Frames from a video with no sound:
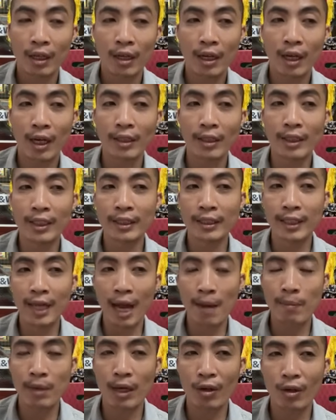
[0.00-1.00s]
à, tình
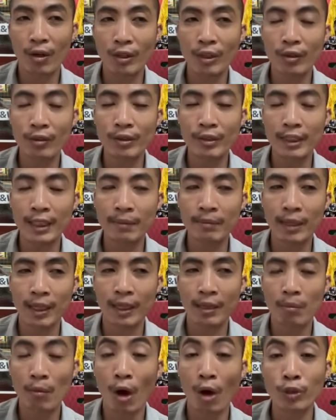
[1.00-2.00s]
trạng mà có những con chim này
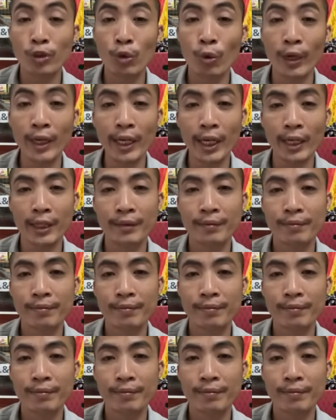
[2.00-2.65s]
bỏ chuối này